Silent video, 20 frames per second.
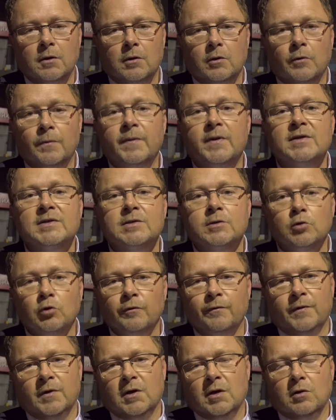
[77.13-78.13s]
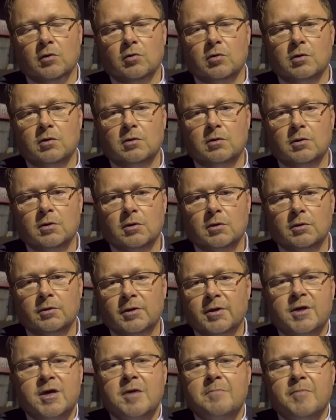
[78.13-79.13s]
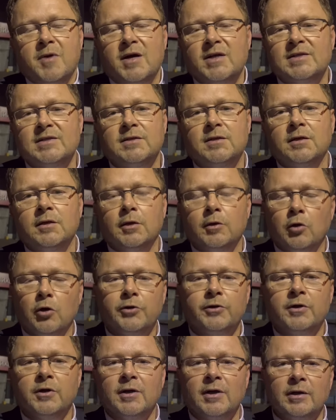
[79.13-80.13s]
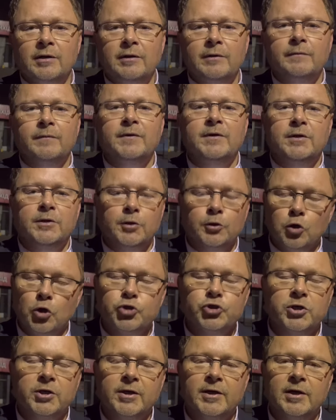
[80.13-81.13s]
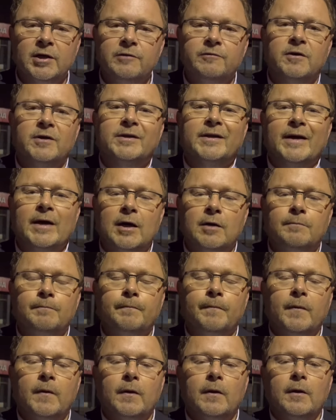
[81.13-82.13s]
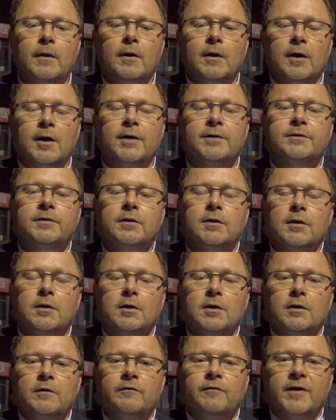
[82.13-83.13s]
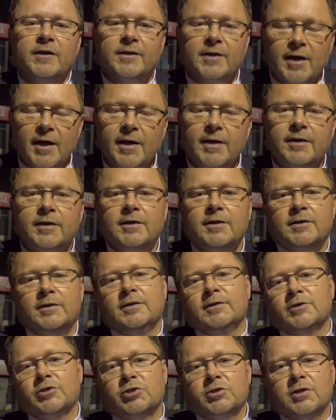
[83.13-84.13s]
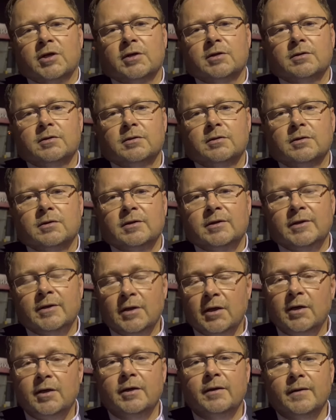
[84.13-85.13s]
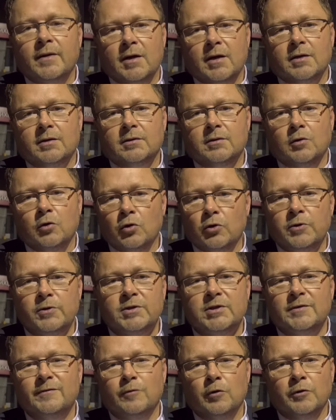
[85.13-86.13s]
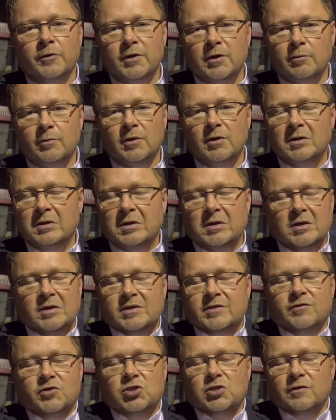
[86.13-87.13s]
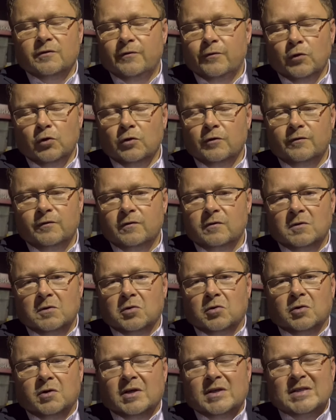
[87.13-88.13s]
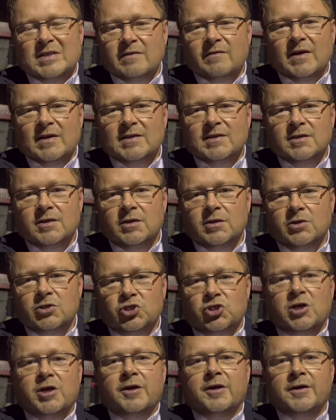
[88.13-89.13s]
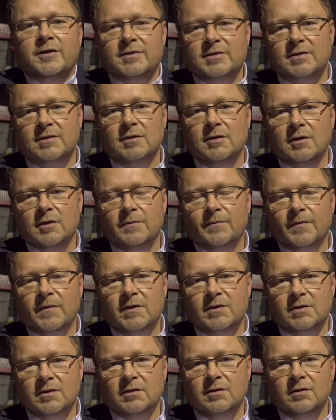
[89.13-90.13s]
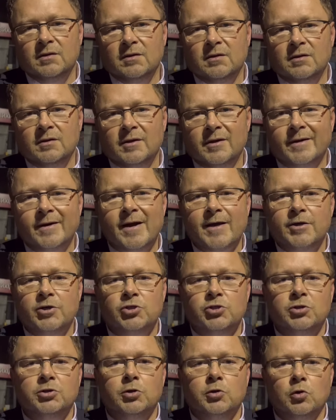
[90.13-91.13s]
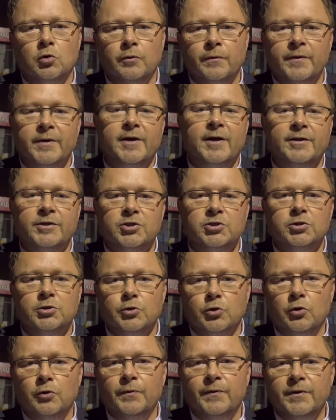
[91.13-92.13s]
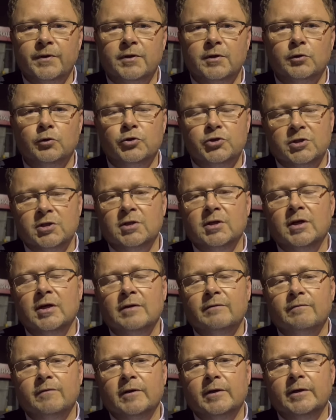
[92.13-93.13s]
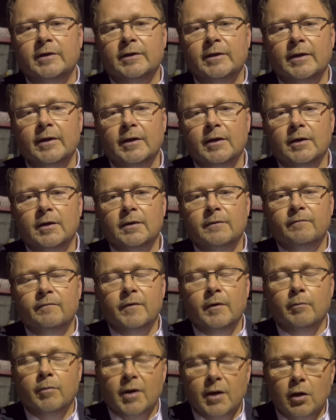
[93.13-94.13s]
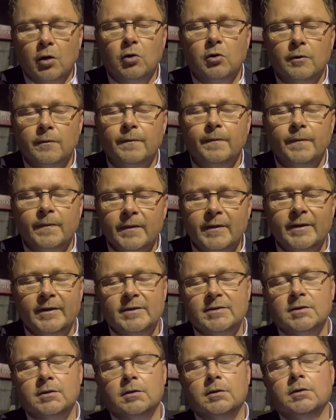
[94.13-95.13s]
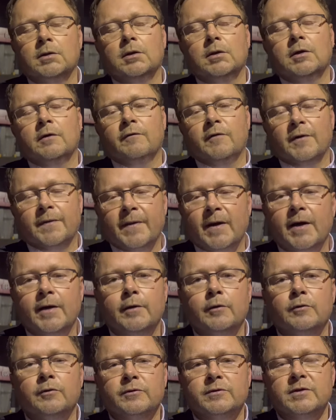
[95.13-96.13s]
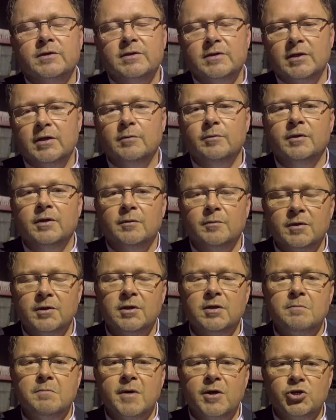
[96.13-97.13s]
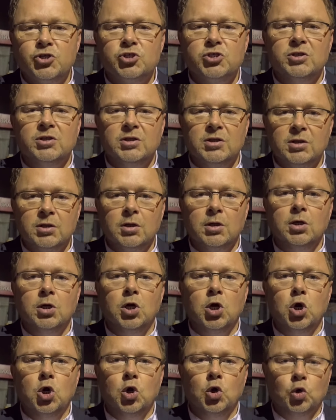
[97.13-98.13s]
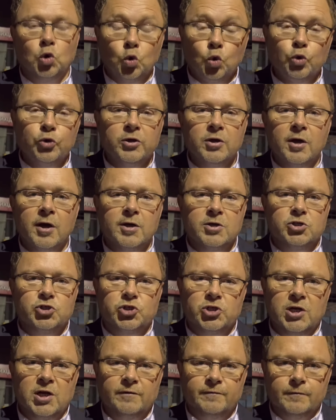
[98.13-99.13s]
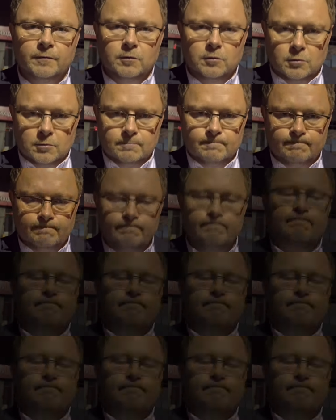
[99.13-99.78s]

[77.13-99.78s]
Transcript: Und das tun wir auch. Die Gepards, die die Leute, die, die Deutschland geliefert haben, hat verteidigen diese Stadt. Jede Nacht holen die vom Himmel zwischen 5 oder 20 Shaheds. Das sind die irakische Drohnen, iranische Drohnen, die hier durch die Gegend fliegen. Wir brauchen diese Verteidigungssysteme, damit die Menschen hier ruhiger schlafen können.